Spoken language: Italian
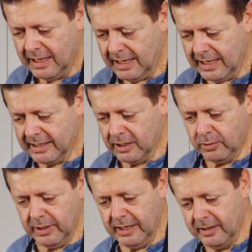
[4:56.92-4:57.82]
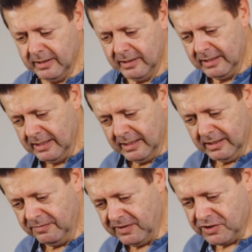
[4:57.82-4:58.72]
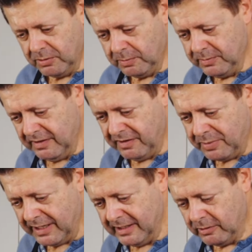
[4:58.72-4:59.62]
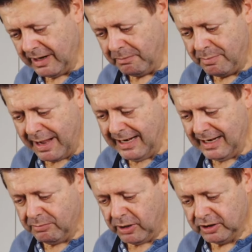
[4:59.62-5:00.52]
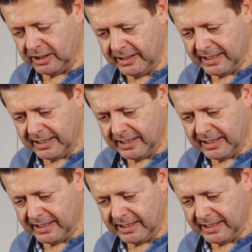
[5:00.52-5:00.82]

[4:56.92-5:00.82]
Anche qui facciamo, deve prendere una bella botta di